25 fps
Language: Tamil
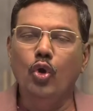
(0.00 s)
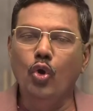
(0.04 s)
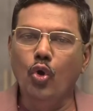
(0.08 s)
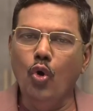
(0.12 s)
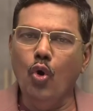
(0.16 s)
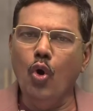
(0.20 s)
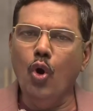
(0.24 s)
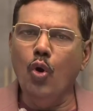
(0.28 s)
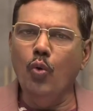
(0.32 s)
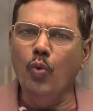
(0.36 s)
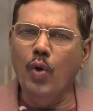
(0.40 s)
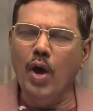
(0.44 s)

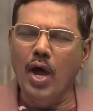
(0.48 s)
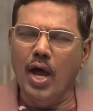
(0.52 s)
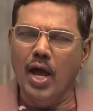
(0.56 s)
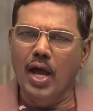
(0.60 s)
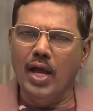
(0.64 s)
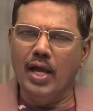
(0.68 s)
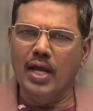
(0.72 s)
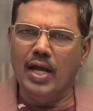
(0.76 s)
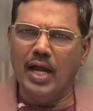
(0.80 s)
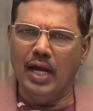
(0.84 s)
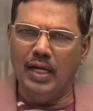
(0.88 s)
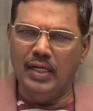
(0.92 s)
நோவா
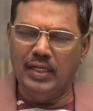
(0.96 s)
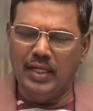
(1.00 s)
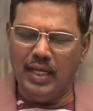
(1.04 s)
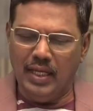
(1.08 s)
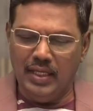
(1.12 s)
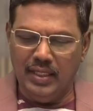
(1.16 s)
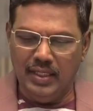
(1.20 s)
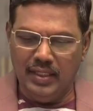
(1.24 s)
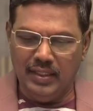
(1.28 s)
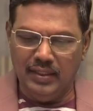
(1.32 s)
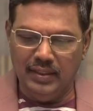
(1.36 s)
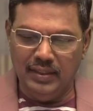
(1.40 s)
கட்ட
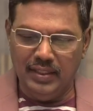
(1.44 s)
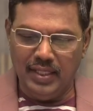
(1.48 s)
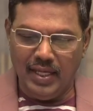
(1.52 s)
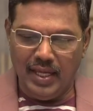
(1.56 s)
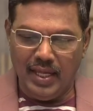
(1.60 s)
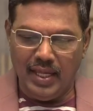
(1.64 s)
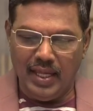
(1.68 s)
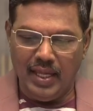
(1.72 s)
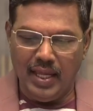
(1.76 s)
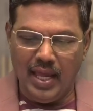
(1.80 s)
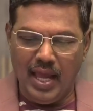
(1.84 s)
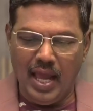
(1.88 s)
இருந்த
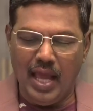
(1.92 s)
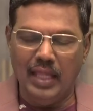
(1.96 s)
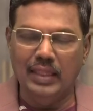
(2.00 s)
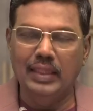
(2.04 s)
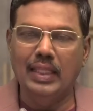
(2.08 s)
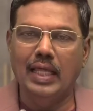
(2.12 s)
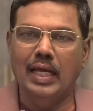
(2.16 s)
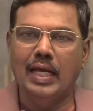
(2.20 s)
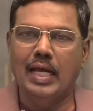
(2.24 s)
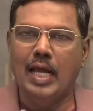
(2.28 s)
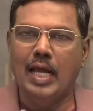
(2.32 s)
அந்த